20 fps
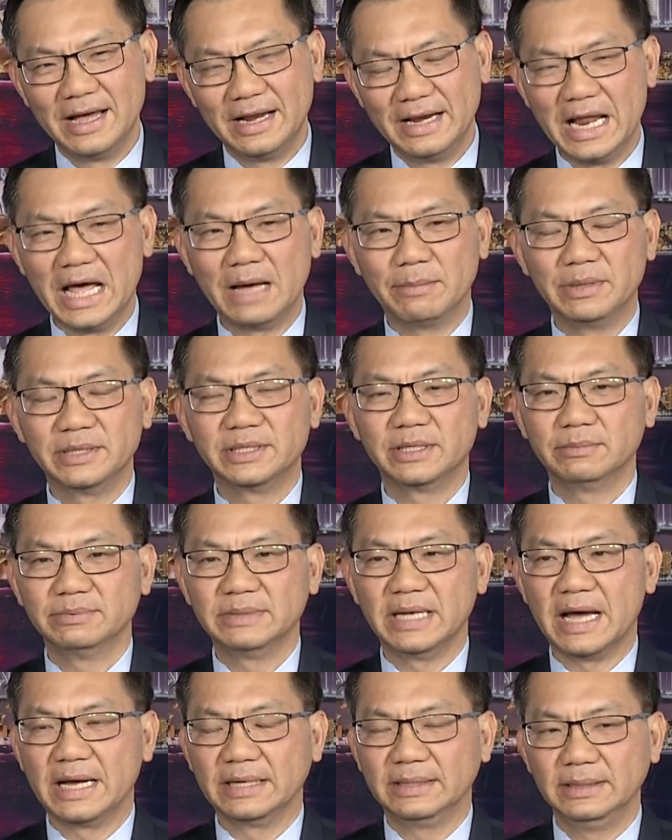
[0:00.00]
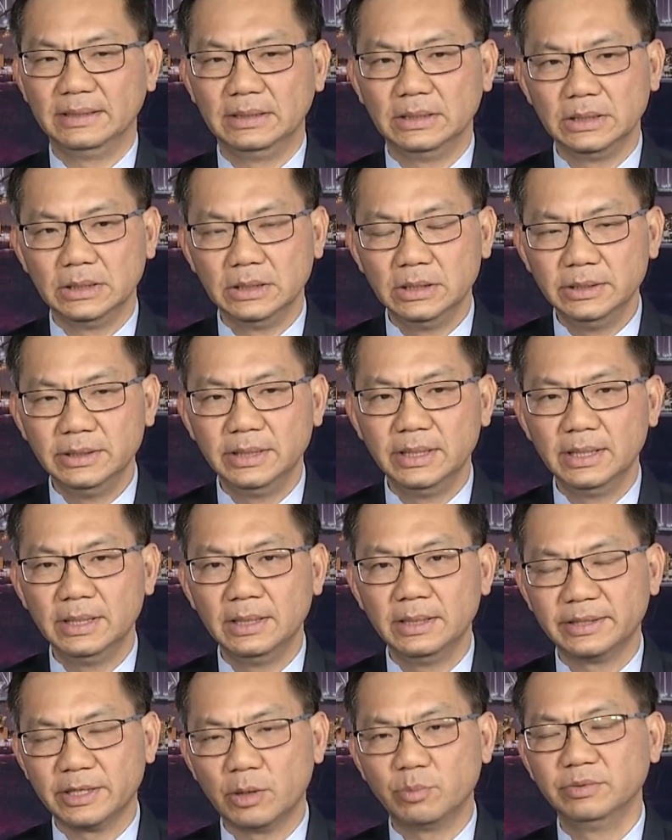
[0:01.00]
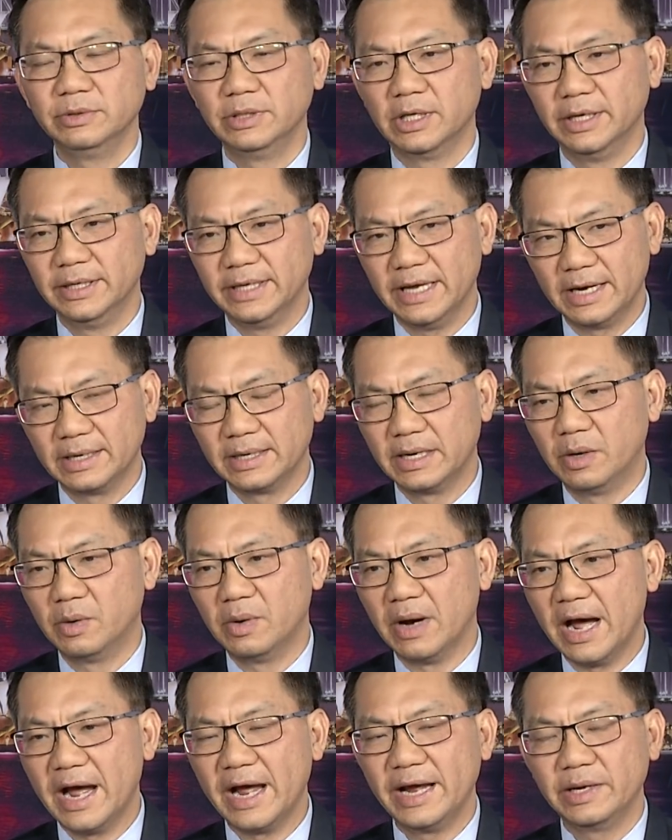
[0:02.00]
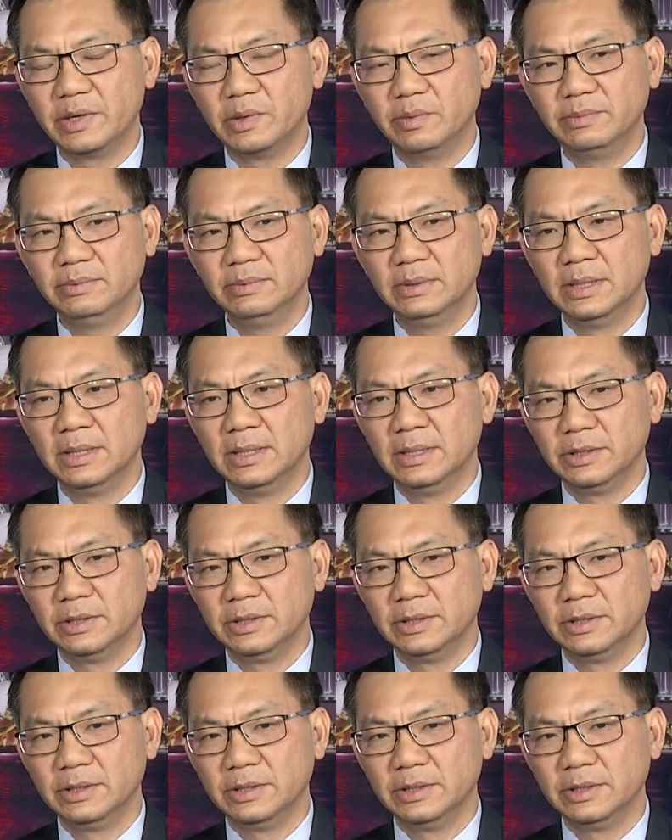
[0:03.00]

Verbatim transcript: làm ở trong nhà thì đương nhiên trong thời gian đầu ai cũng